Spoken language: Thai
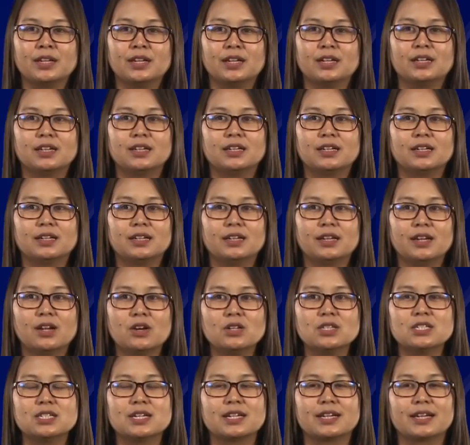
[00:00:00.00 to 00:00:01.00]
อน
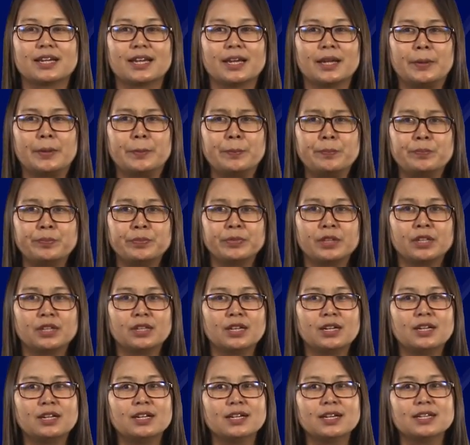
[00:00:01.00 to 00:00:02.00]
อกจากนั้น
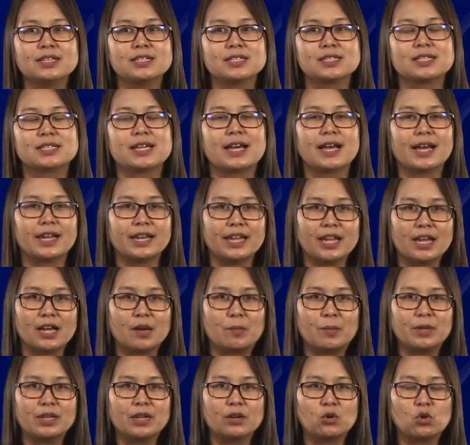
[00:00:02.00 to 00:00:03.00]
ในเรื่องการศึกษาเนี่ย
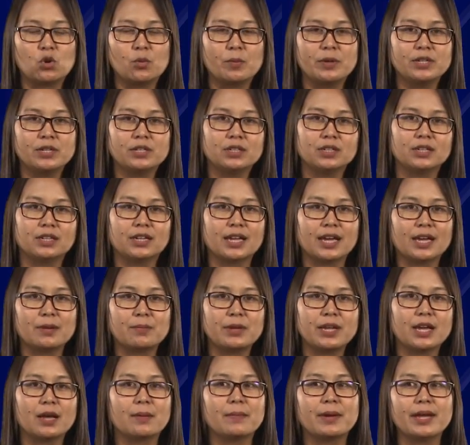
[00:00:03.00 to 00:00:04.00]
มันยังรวมไปถึงการ
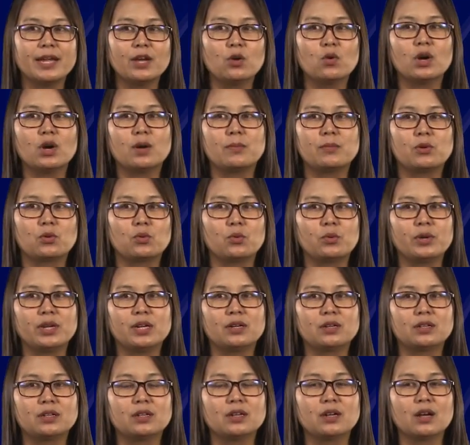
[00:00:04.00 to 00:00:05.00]
พยายามให้ความรู้ใน
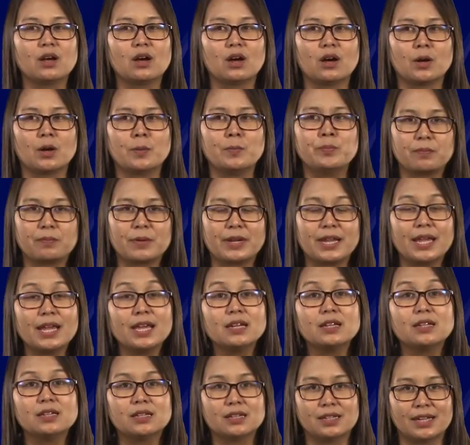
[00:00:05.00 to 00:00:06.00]
เรื่องของประเท
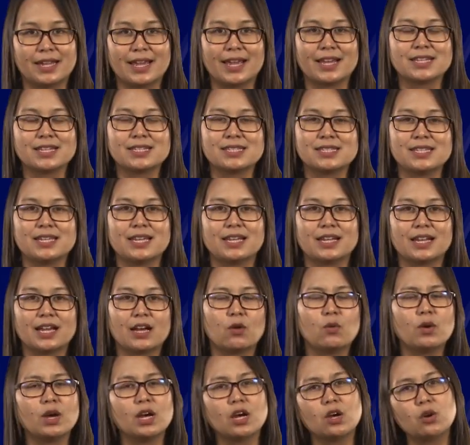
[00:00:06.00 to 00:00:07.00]
ศอื่น ๆในอาเซียนนะ
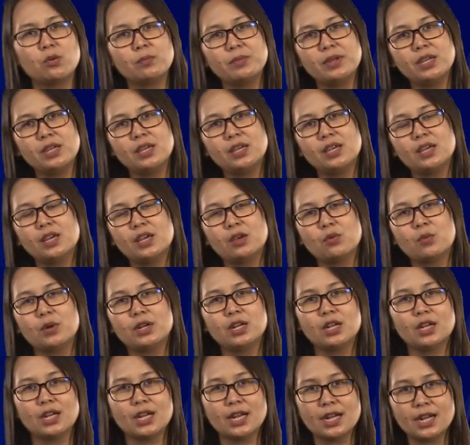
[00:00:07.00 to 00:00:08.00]
คะว่าเขามีวั
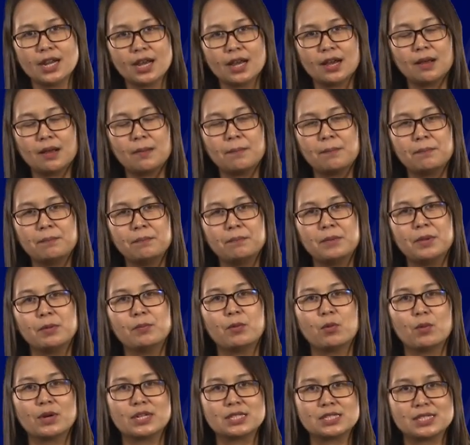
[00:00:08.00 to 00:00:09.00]
ฒนธรรมมี
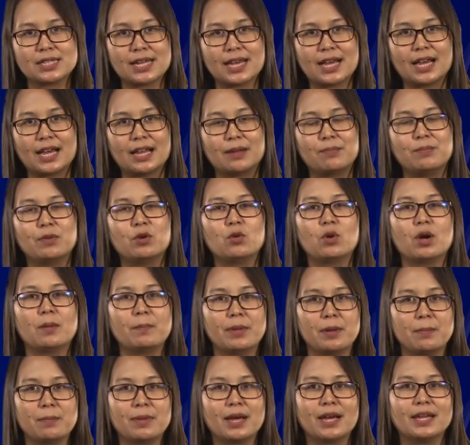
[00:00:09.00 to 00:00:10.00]
ประวัติศาสตร์ มีความ
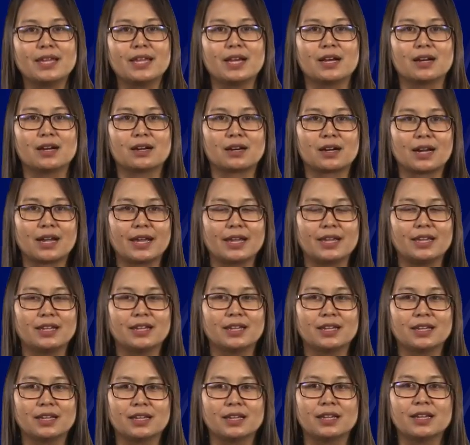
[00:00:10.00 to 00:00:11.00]
เป็นมาอย่างไร
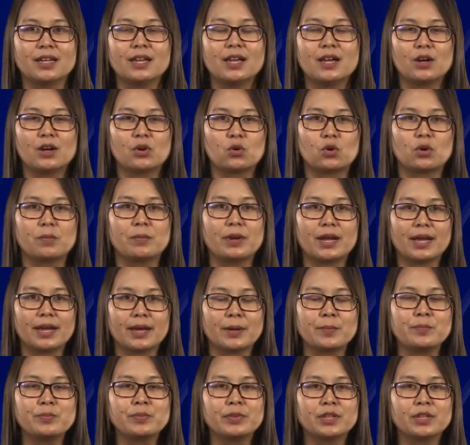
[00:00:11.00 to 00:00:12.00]
นะคะรวมทั้ง